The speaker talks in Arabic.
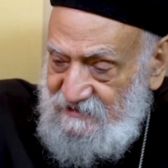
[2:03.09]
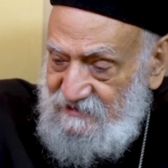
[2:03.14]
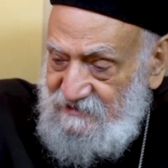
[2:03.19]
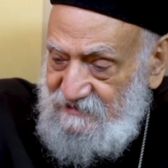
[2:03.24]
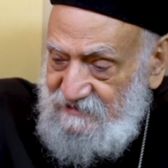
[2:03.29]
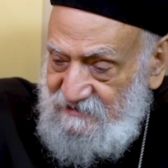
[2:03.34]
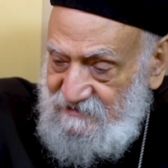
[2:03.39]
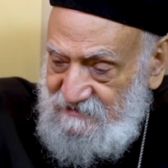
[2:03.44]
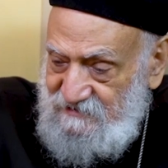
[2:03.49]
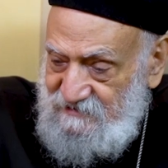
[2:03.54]

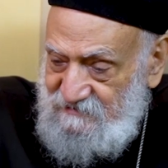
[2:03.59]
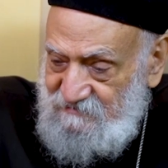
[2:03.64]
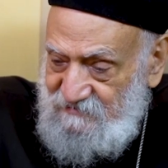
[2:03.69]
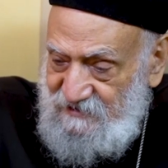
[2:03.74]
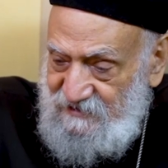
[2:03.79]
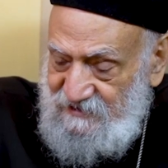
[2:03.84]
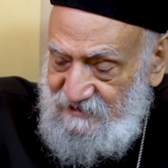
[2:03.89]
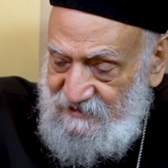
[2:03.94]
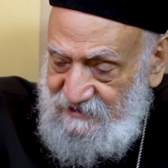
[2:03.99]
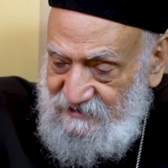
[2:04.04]
الجديد
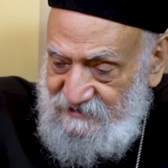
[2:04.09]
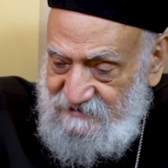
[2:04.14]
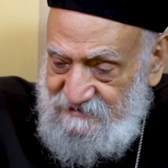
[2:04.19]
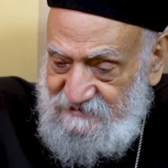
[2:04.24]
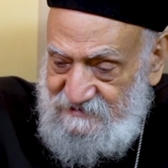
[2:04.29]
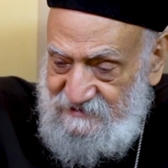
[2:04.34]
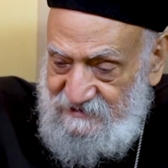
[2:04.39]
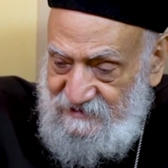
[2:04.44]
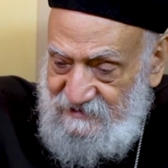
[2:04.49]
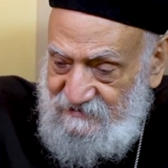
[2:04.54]

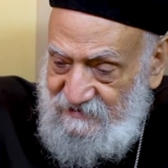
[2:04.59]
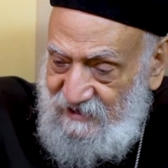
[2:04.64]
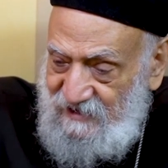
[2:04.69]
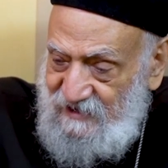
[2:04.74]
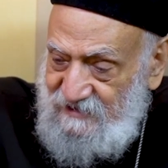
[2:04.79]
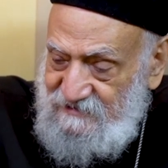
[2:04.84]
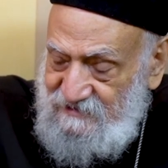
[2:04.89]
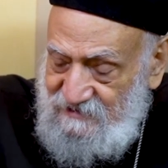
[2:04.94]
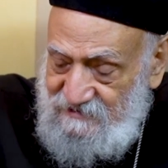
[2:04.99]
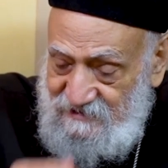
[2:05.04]
بالإنجليزي
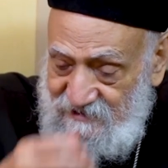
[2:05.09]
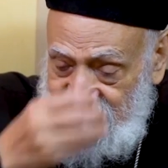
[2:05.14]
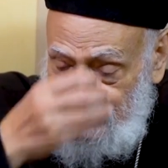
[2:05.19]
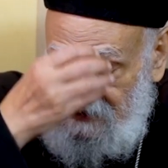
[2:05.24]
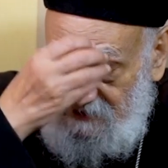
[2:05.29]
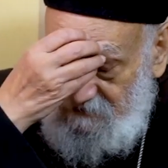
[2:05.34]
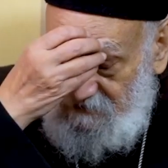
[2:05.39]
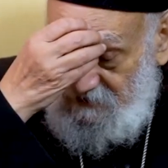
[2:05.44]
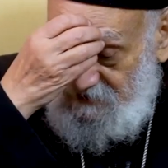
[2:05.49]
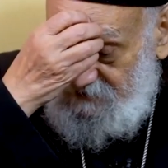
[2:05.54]
قعدت
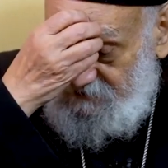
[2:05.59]
أترجمها